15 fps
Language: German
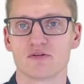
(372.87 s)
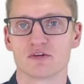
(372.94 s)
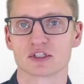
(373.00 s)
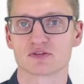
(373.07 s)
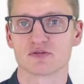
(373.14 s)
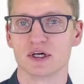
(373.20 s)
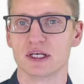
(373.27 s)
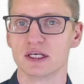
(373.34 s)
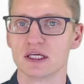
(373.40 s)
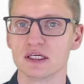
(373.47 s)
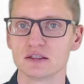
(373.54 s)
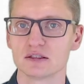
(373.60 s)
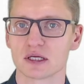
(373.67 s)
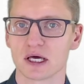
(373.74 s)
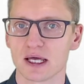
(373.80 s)
was wir
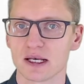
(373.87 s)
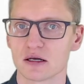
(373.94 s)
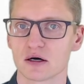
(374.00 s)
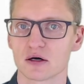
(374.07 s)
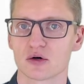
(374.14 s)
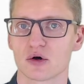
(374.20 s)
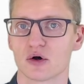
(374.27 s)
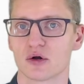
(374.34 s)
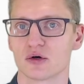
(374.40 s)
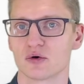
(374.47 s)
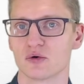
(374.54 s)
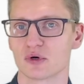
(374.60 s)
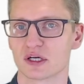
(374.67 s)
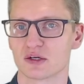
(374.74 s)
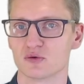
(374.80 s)
nicht ändern können
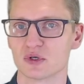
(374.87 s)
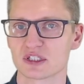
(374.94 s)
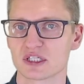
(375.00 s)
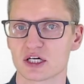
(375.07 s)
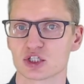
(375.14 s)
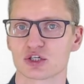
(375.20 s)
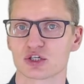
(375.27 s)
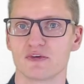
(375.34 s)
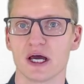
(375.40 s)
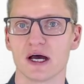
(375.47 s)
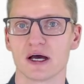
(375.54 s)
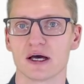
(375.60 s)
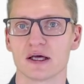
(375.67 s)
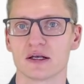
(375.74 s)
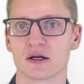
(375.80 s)
oder nur sehr
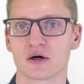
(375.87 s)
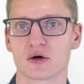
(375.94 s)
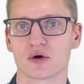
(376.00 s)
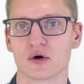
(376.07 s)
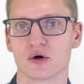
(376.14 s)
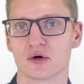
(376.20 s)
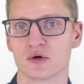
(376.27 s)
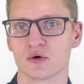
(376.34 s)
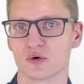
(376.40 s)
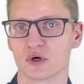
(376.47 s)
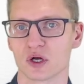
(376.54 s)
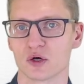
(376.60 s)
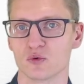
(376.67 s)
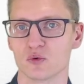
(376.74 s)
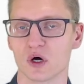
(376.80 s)
schwer ändern können oder
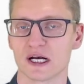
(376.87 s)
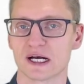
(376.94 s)
nur in